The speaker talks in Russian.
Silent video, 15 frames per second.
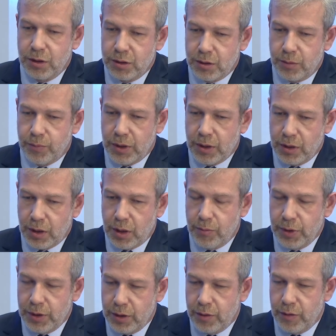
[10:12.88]
эта
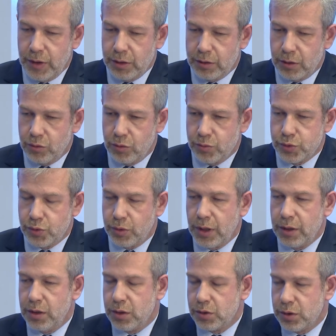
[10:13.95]
программа и mm-hmm. говорит о том, что,
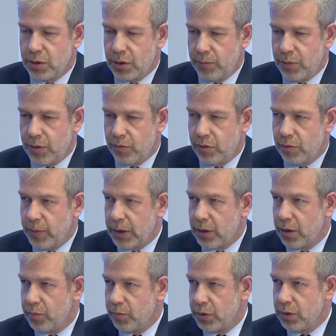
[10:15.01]
конечно, на первых
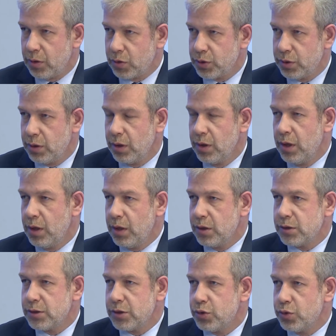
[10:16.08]
порах мы должны
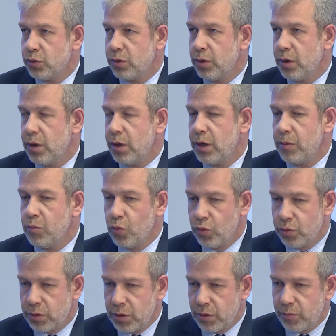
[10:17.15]
за счет
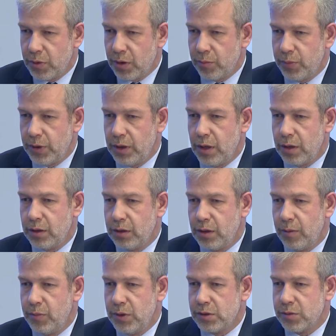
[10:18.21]
ремонтных мероприятий
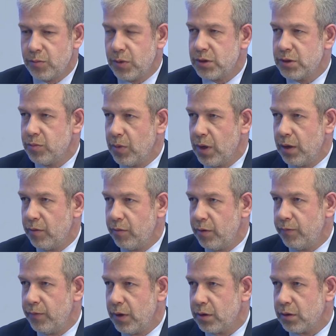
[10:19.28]
добиться
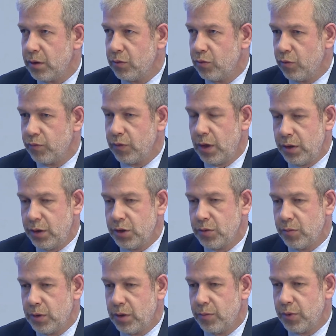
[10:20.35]
максимального эффекта. Но в
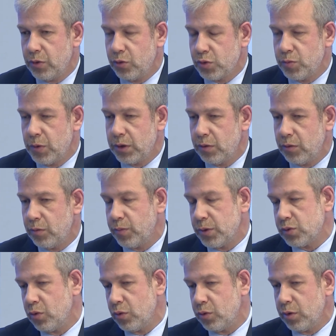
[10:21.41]
дальнейшем она предусматривает,
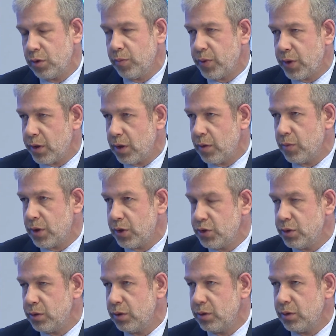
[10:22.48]
поскольку эта программа
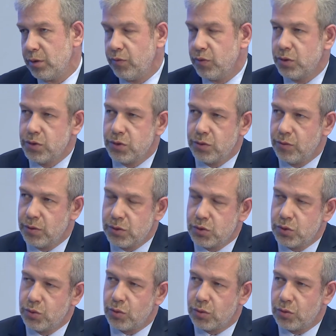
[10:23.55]
рассчитана до
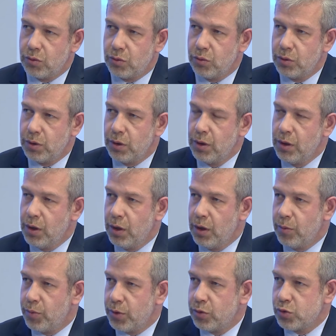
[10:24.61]
2024 года,
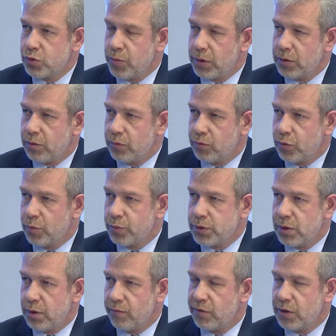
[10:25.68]
предусматривает в том
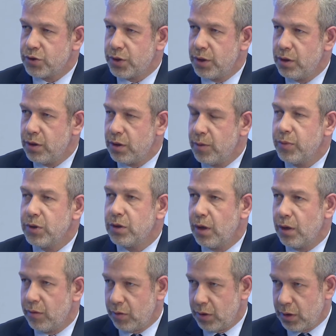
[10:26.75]
числе вложение капитального